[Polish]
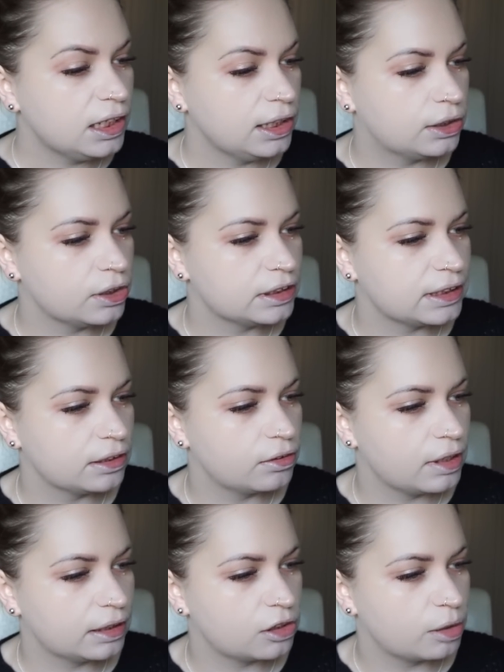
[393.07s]
i to jest ten
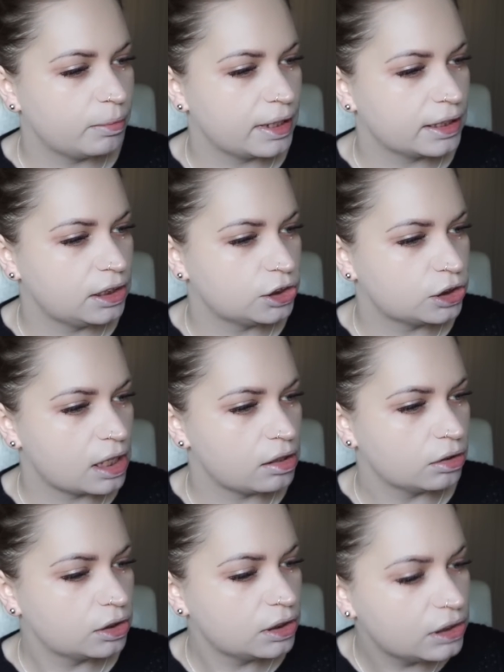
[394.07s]
korektor marki
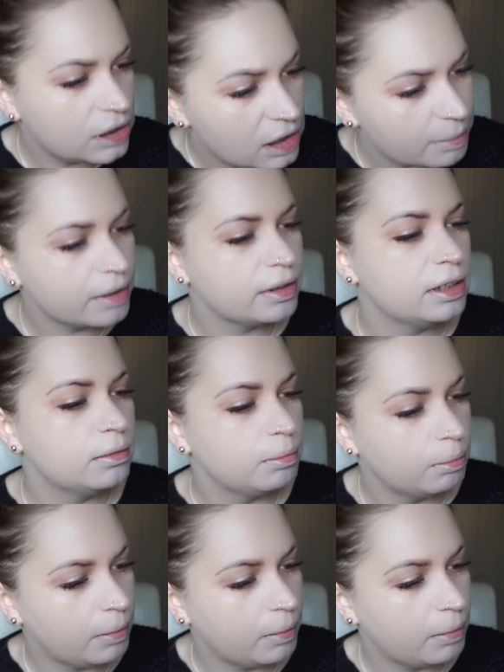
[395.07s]
Charlotte Tilbury